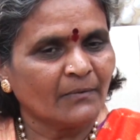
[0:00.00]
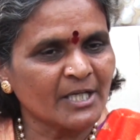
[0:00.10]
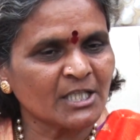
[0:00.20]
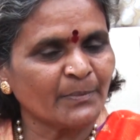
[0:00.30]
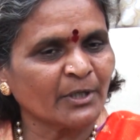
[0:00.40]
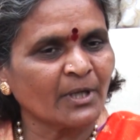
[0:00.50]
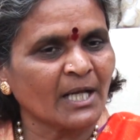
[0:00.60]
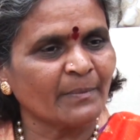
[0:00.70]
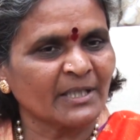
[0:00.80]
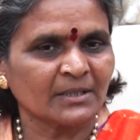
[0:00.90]
వైసీపీకో
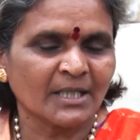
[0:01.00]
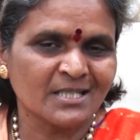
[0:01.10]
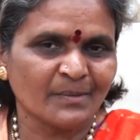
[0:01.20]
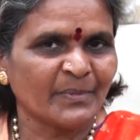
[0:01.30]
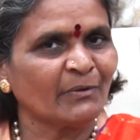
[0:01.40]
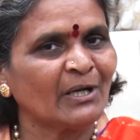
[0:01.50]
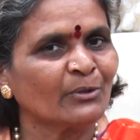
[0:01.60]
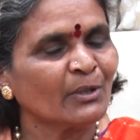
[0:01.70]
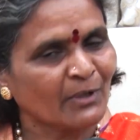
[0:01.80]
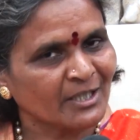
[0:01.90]
కనపడుతుంది అని చెప్పిన వాళ్ళు
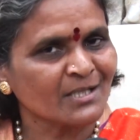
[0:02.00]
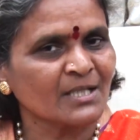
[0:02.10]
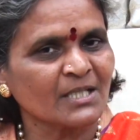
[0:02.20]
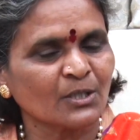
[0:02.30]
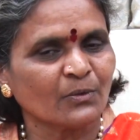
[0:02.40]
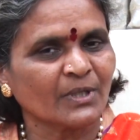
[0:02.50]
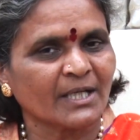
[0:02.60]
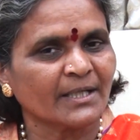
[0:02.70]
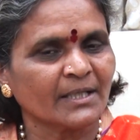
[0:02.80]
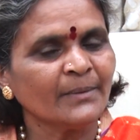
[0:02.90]
కూడా వందల సంఖ్యలో
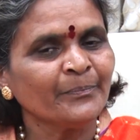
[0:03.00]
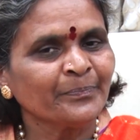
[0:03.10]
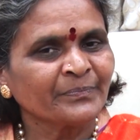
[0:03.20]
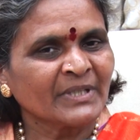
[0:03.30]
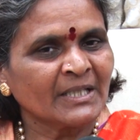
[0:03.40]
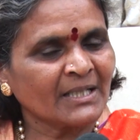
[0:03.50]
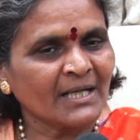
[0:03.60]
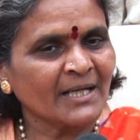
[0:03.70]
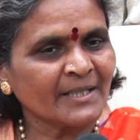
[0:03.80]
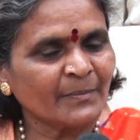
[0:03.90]
ఉన్నారండి ఇంకా
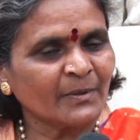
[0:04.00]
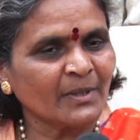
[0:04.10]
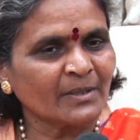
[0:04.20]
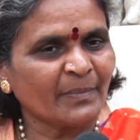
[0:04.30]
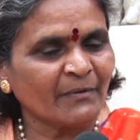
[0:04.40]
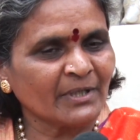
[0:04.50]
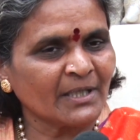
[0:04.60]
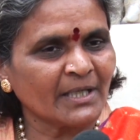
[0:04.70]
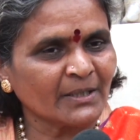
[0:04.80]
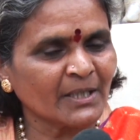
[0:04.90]
అలాంటప్పుడు అది పవన్
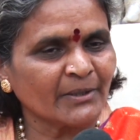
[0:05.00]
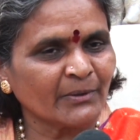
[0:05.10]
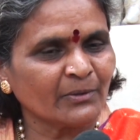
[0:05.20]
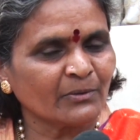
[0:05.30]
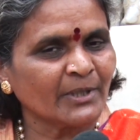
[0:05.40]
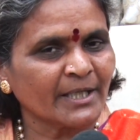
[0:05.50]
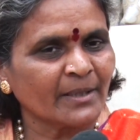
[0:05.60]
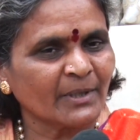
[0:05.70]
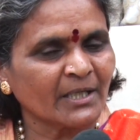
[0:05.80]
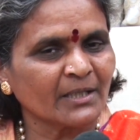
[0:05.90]
కళ్యాణ్ గారు కూడా
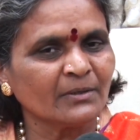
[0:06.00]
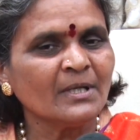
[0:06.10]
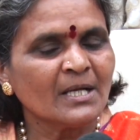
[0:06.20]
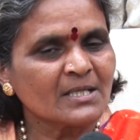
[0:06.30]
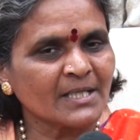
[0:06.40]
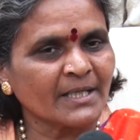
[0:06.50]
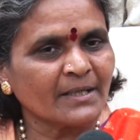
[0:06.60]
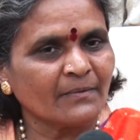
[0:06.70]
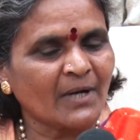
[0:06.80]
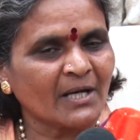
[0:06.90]
ఏమన్నారు సరే
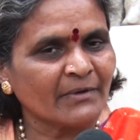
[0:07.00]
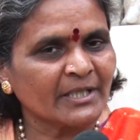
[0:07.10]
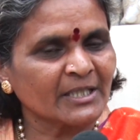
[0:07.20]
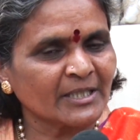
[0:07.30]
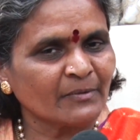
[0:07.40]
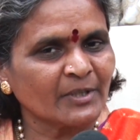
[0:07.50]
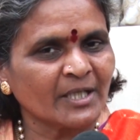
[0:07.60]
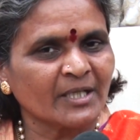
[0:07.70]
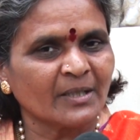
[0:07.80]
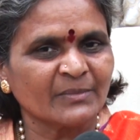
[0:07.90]
వాళ్ళ విజ్ఞతకే
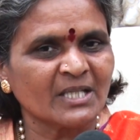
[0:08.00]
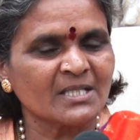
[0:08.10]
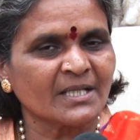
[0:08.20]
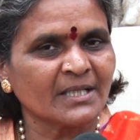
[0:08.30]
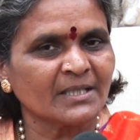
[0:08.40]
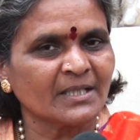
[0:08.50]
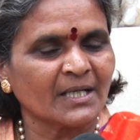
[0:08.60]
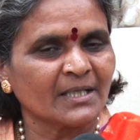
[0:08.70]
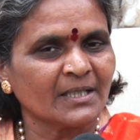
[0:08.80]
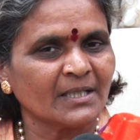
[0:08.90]
వదిలేద్దాం ఏం జరిగింది
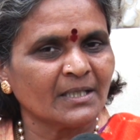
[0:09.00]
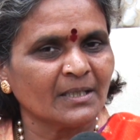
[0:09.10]
అన్నది